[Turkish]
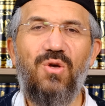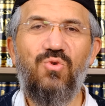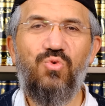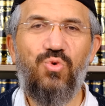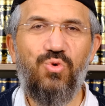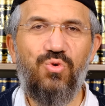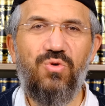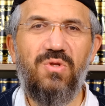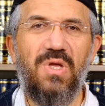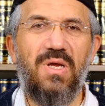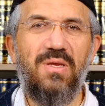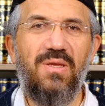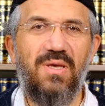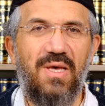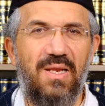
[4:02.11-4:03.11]

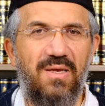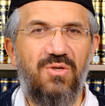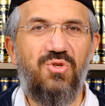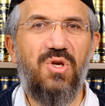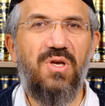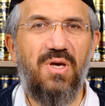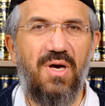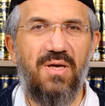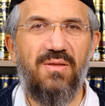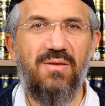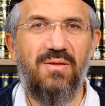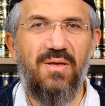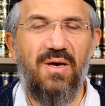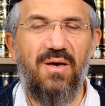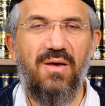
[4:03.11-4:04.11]
Çocuktan geleceği
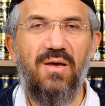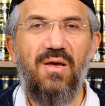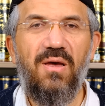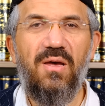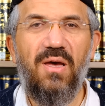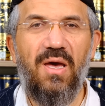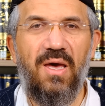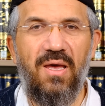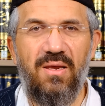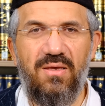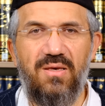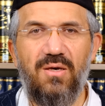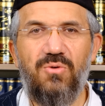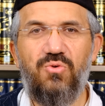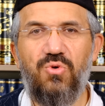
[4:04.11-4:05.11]
adına
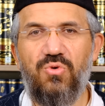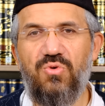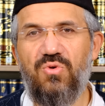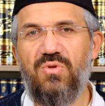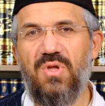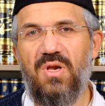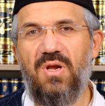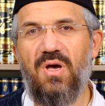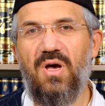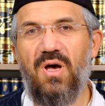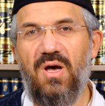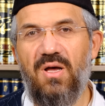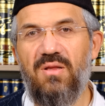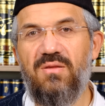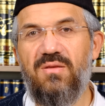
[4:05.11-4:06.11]
erkek çocuklara
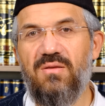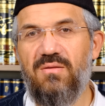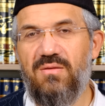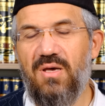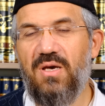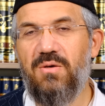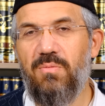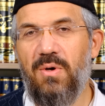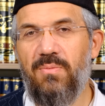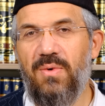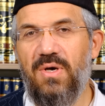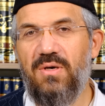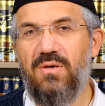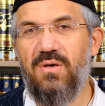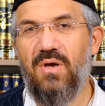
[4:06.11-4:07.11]
altın
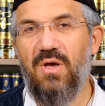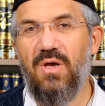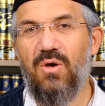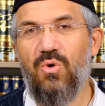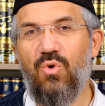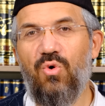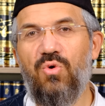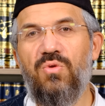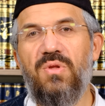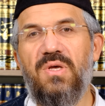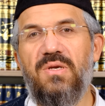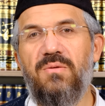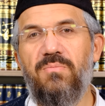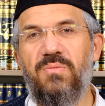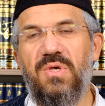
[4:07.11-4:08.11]
takmamak,
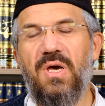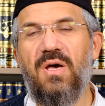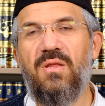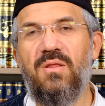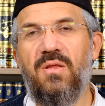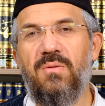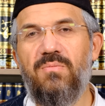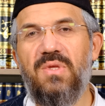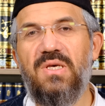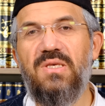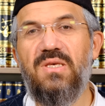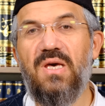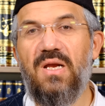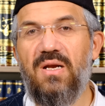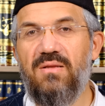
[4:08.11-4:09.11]
onların bir anlamda
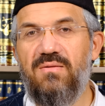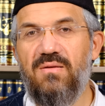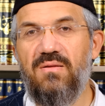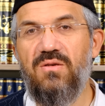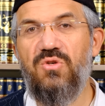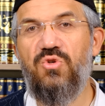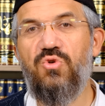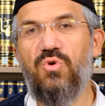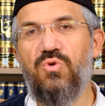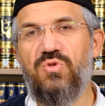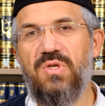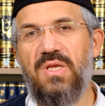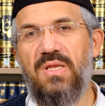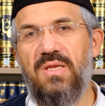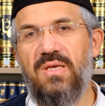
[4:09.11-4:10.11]
yaratılış
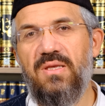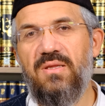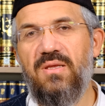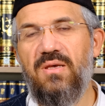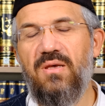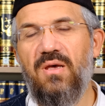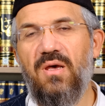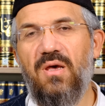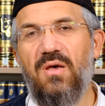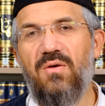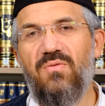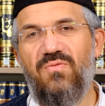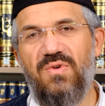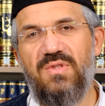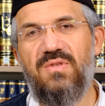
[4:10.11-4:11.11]
özelliğini,
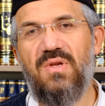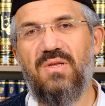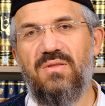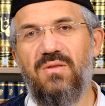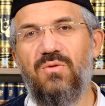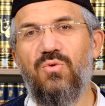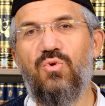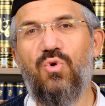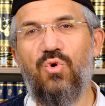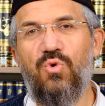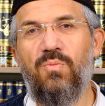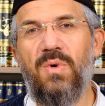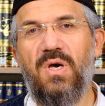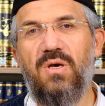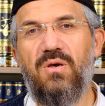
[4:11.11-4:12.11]
fıtratını
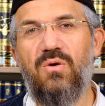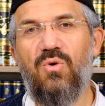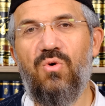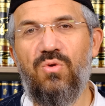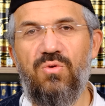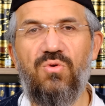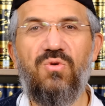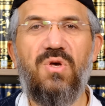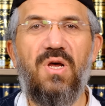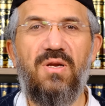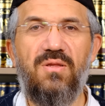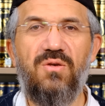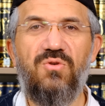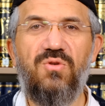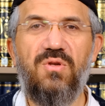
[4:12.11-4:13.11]
korumak olur
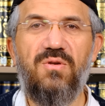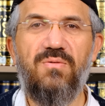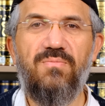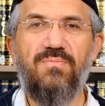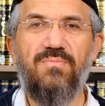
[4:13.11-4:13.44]
kardeşler.